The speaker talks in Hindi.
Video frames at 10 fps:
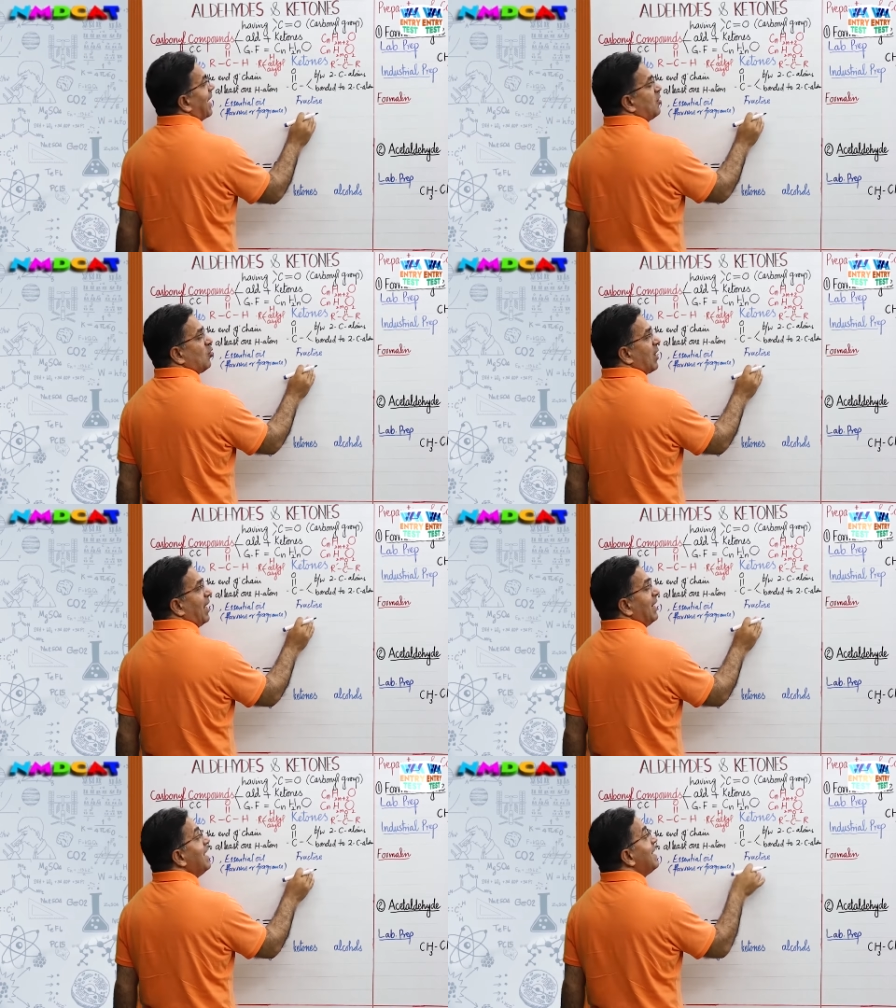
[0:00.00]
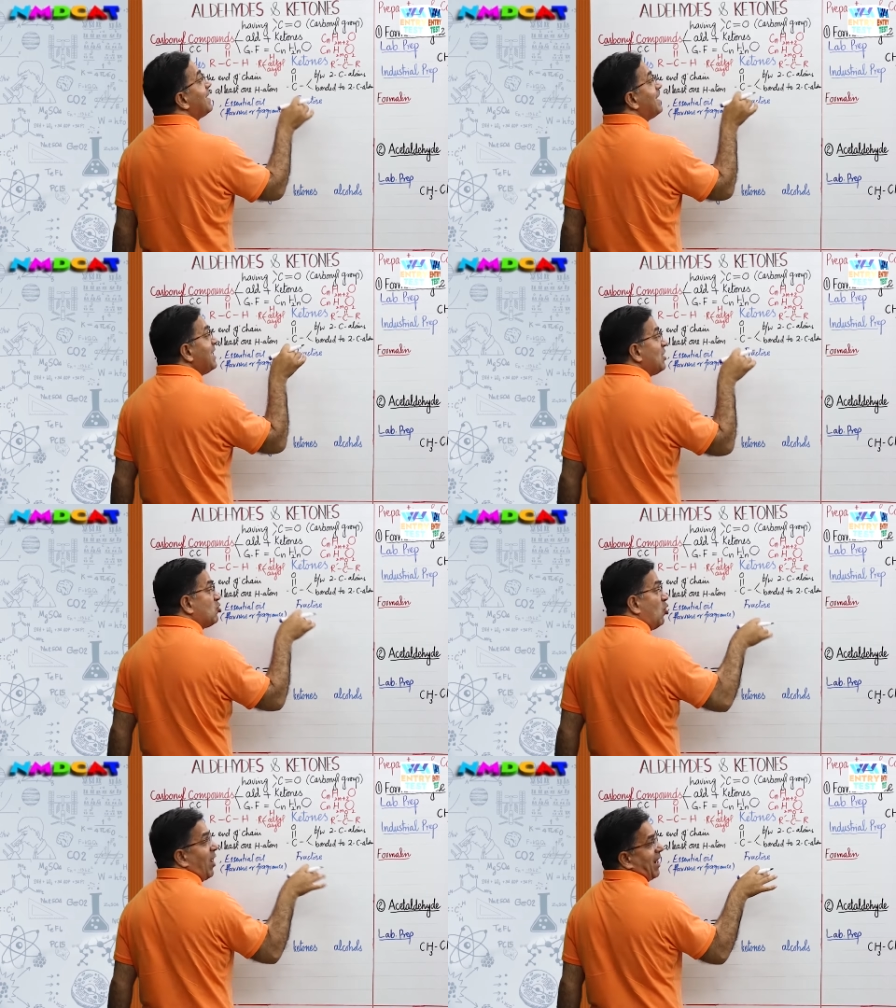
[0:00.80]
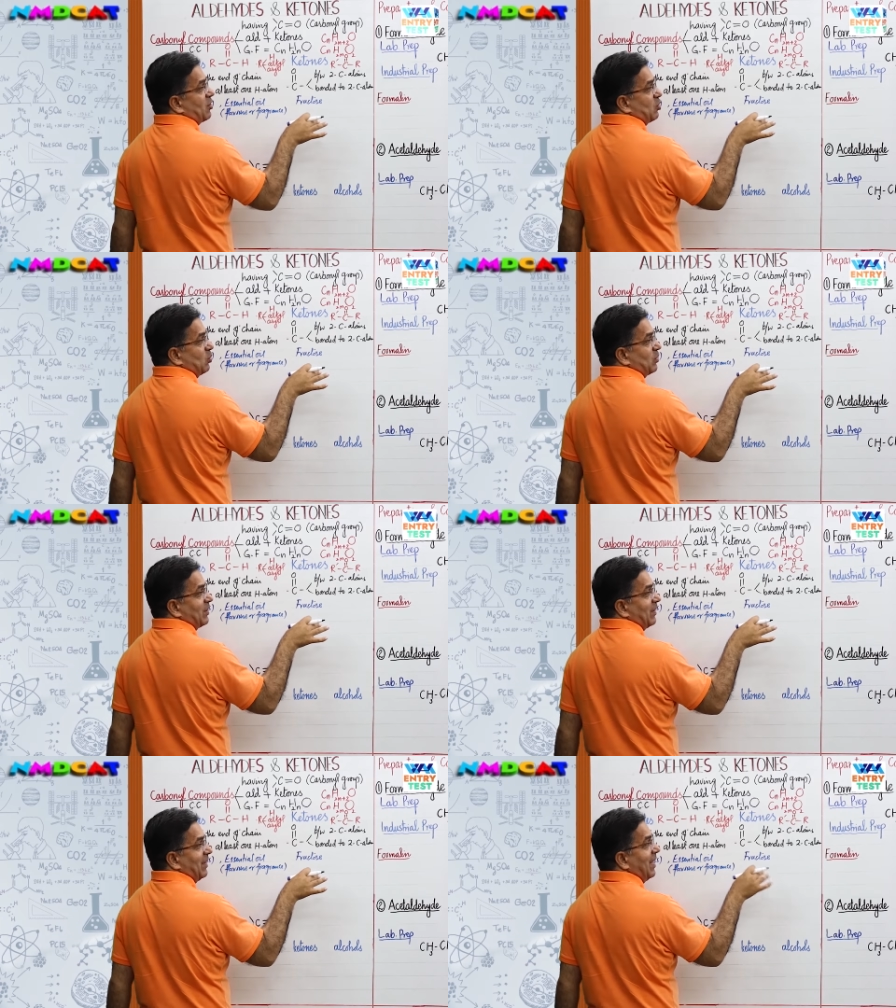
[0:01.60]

इज आल्सो कार्ड कीटो हेक्सोज